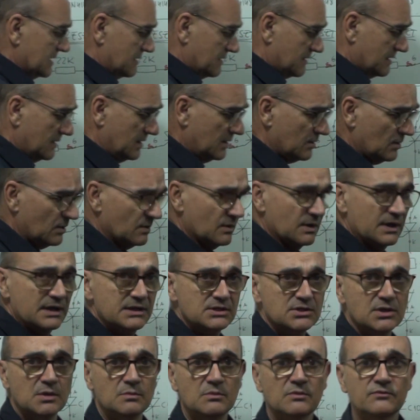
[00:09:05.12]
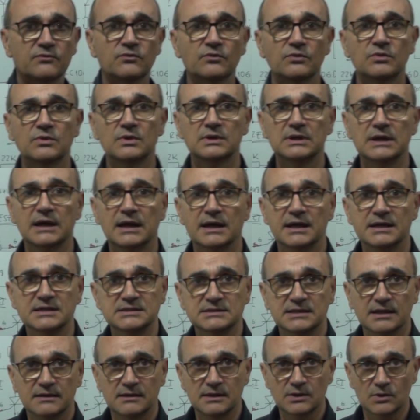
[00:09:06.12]
sencillo es como funciona
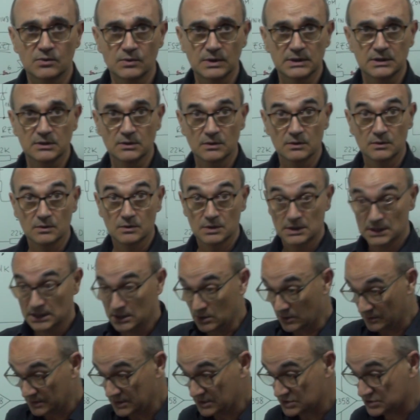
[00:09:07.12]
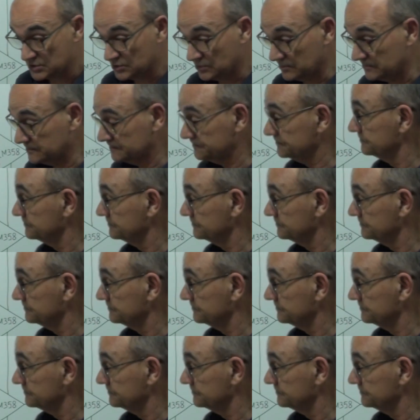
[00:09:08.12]
este circuito. Y lo dicho,